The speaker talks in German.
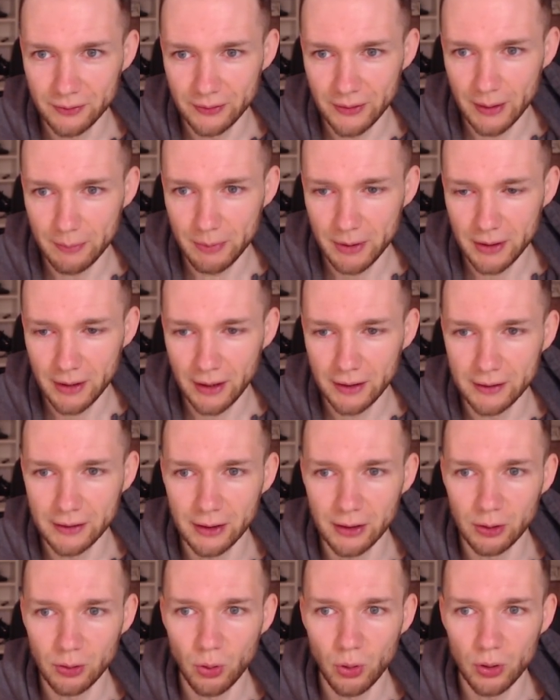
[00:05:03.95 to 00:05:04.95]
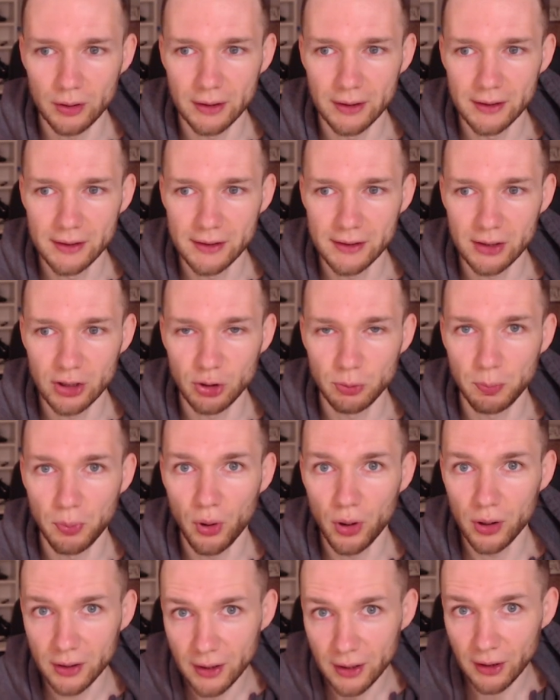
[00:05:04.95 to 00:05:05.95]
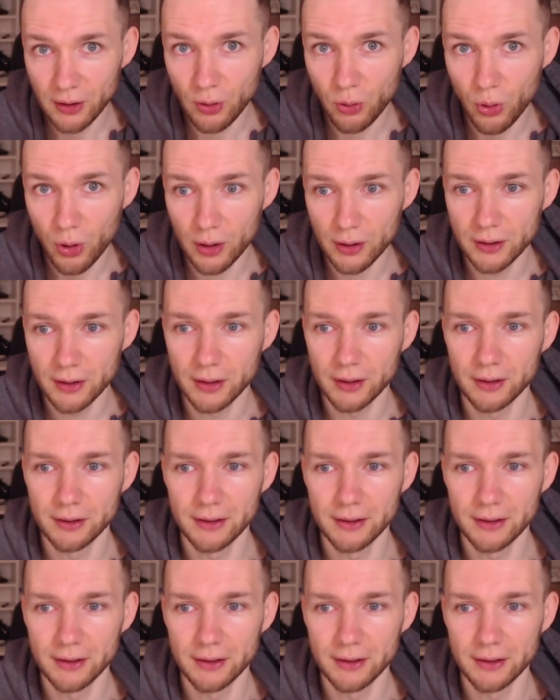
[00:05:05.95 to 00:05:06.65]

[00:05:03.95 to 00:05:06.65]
Wir haben hier eine Rekordliste, Sportrekorde.